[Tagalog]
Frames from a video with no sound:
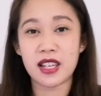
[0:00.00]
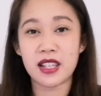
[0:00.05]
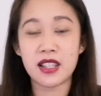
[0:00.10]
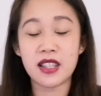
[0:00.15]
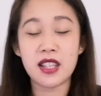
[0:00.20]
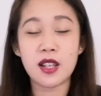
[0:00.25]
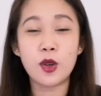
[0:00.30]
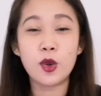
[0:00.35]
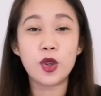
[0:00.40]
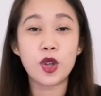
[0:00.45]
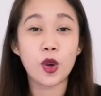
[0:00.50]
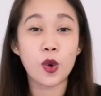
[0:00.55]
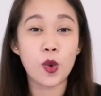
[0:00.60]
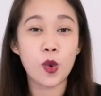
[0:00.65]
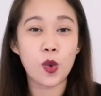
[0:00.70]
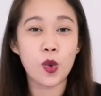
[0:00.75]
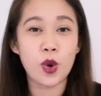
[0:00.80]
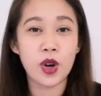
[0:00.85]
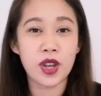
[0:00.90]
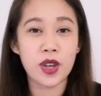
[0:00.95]
Hindi ko
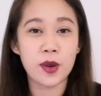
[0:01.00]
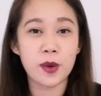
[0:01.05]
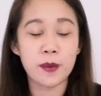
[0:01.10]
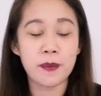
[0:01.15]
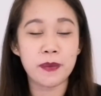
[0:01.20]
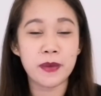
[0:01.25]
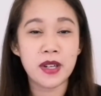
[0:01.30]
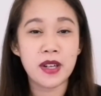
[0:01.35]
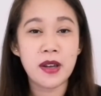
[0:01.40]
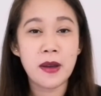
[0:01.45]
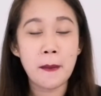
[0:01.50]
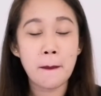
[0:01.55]
nakukuha yung